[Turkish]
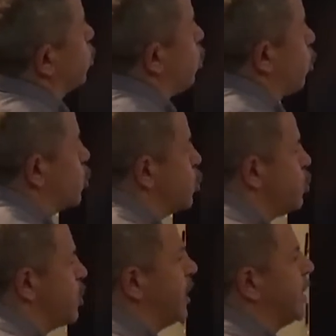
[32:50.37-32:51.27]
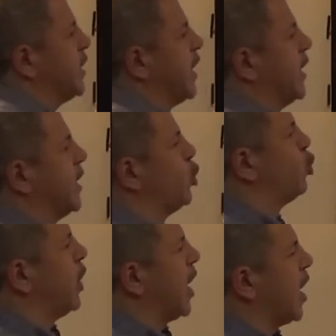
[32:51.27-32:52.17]
9. yılındaydı.
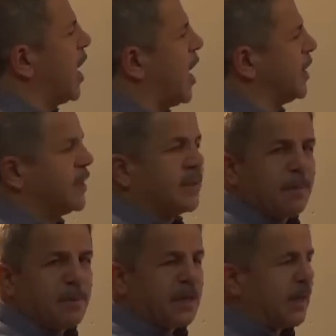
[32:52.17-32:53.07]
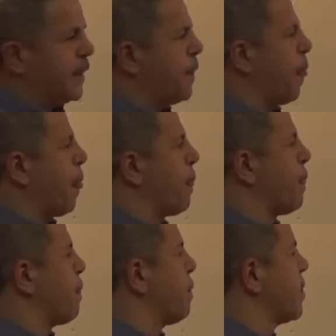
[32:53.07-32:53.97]
Tüleyha adında birinin
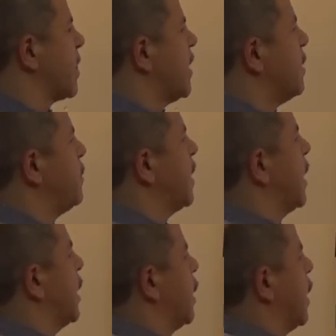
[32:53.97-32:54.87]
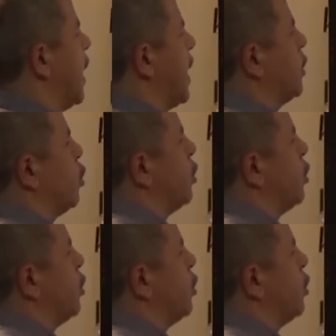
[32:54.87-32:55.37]
bir heyet